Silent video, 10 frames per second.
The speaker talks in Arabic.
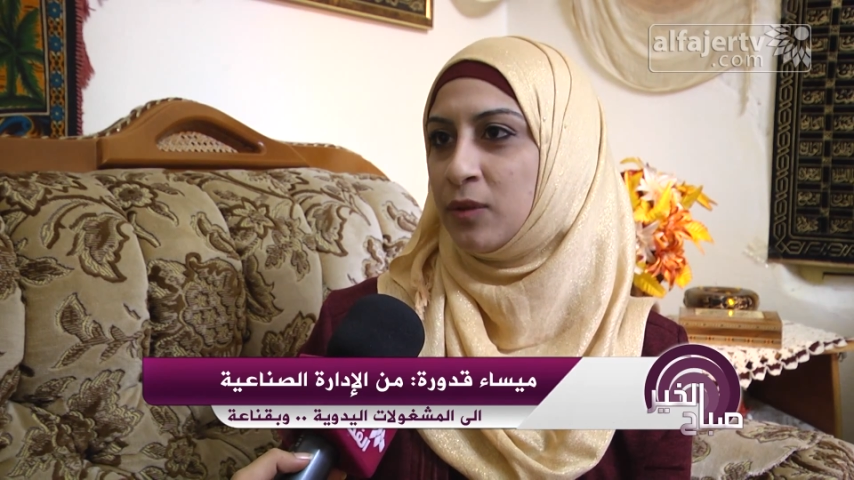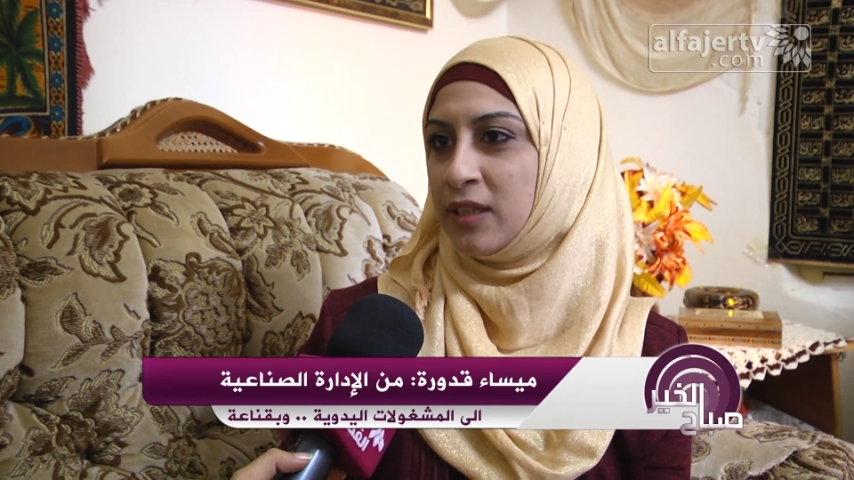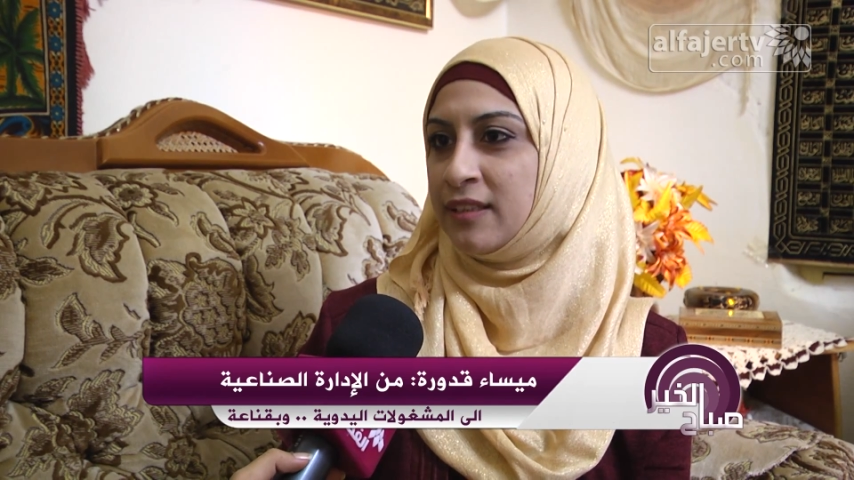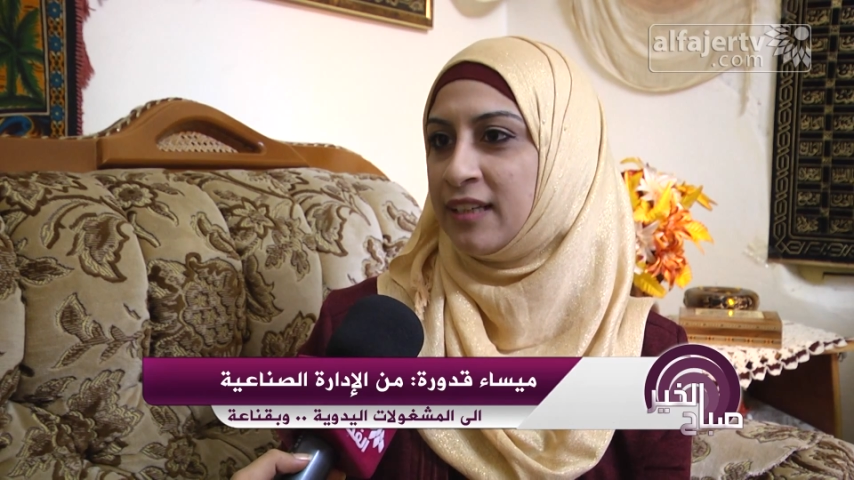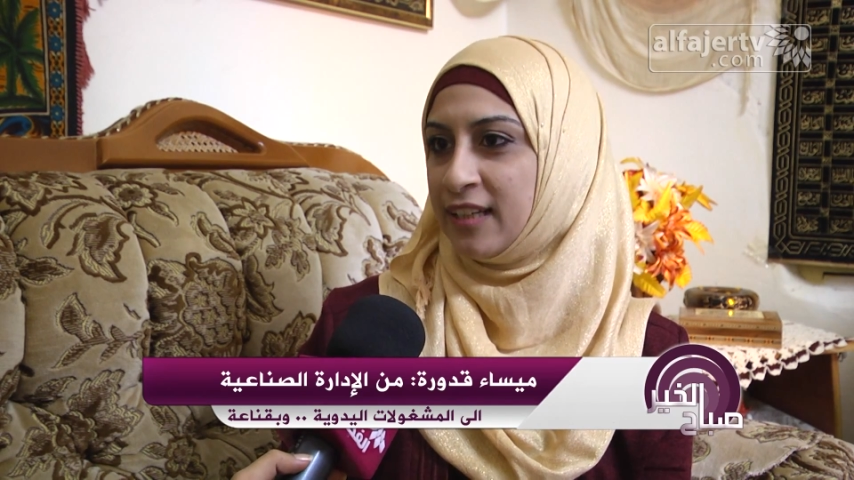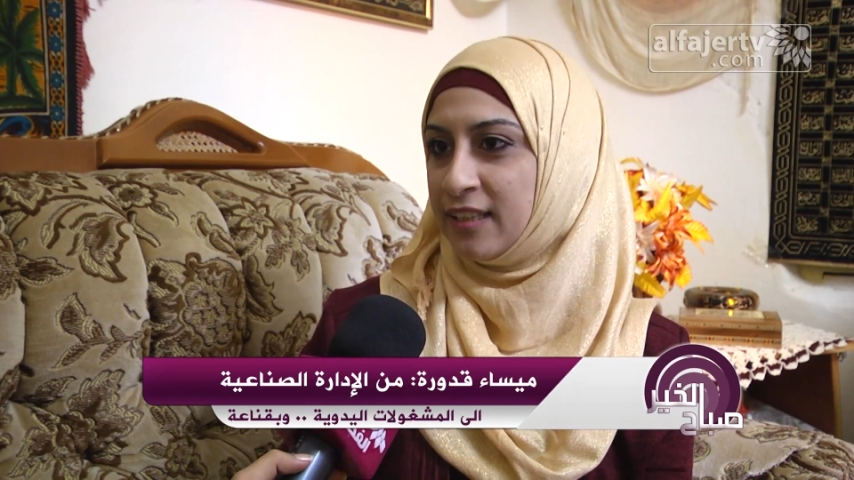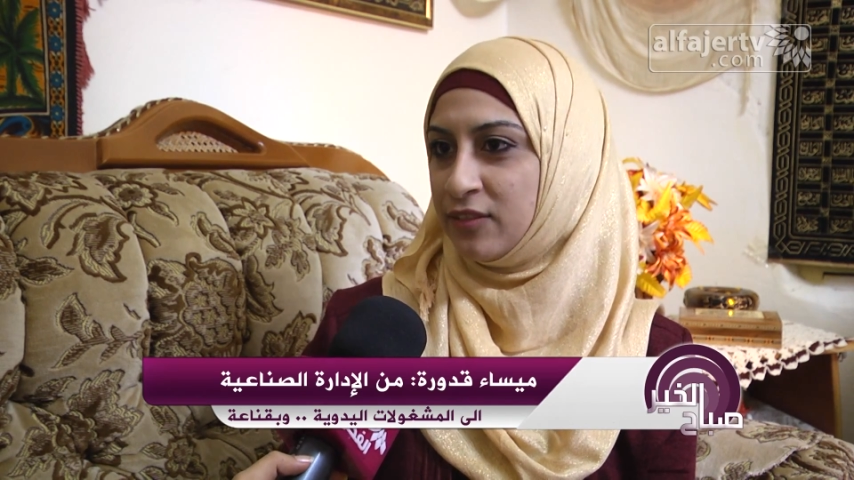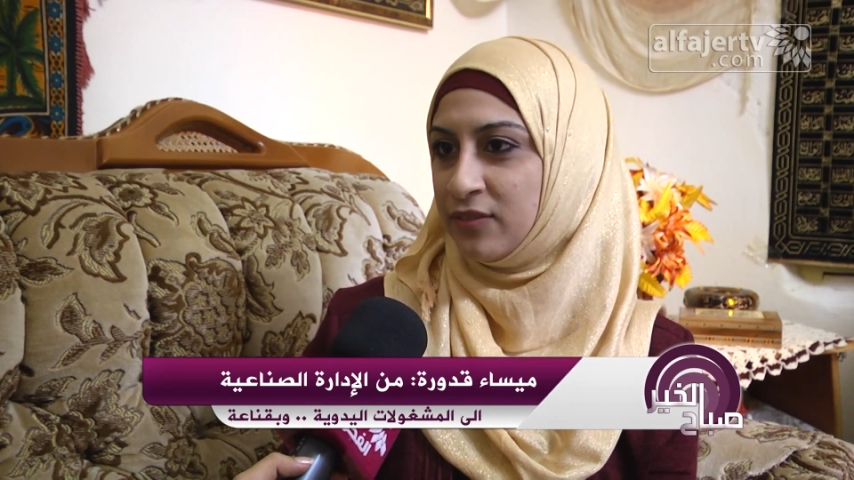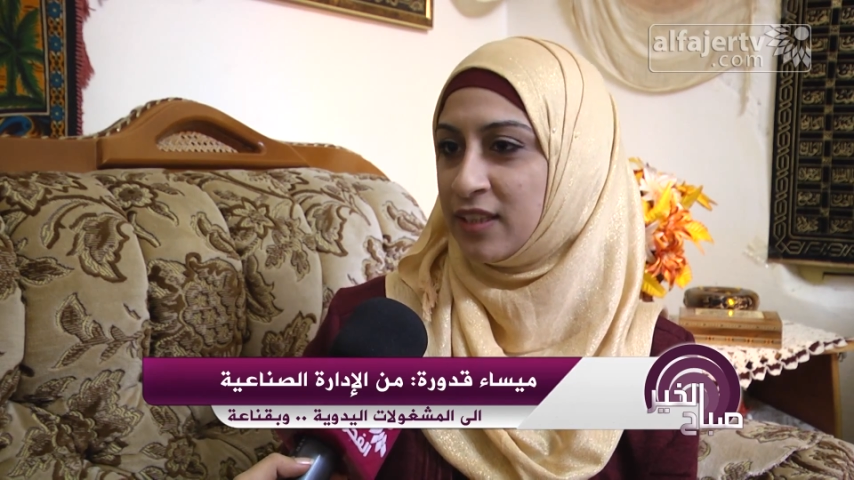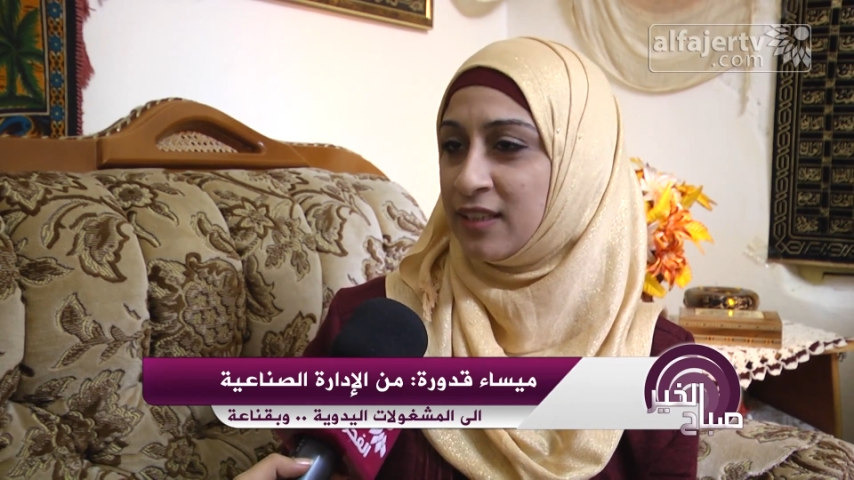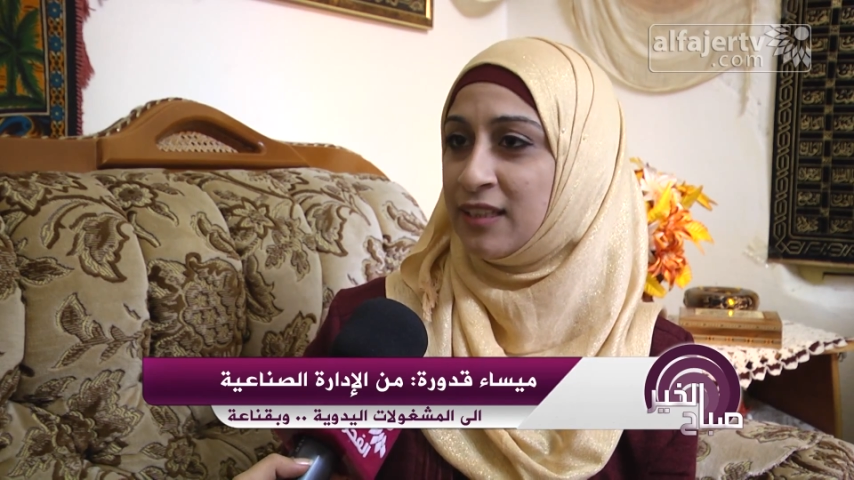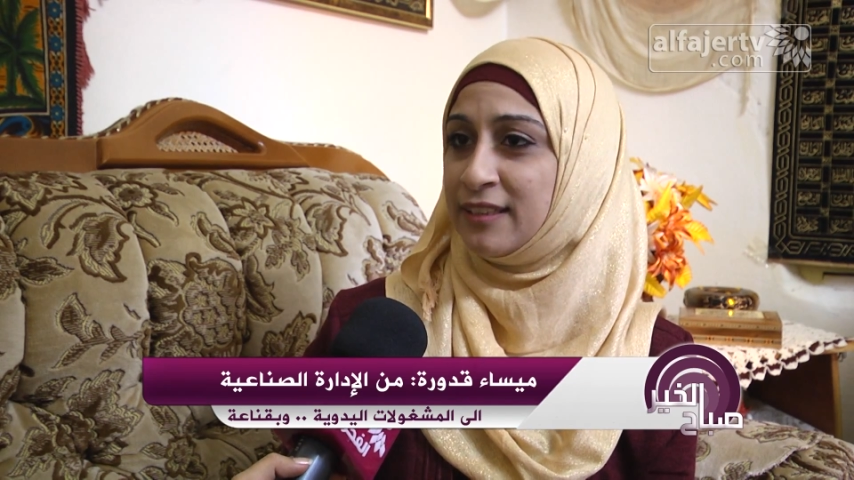وأكثر على الفكرة